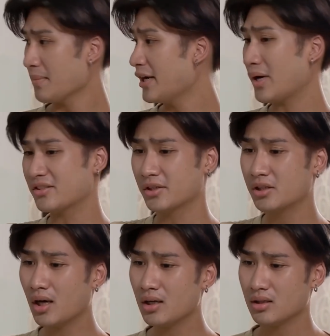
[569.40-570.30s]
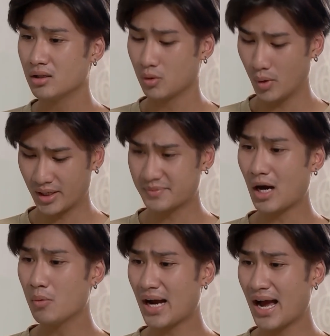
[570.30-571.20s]
bên đoàn sửa chữa quê kiểm
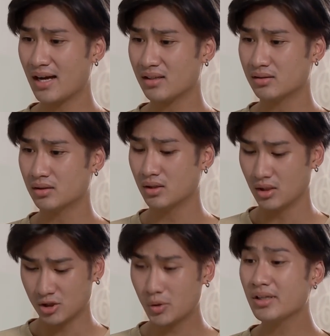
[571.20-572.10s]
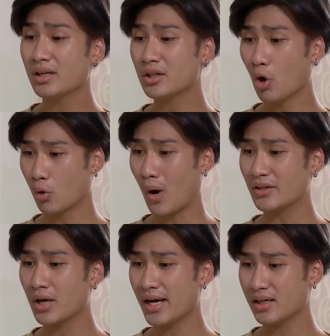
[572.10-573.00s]
tra ống ga suýt nữa thì nổ
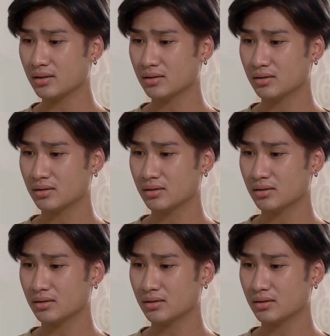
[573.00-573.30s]
quán rồi đấy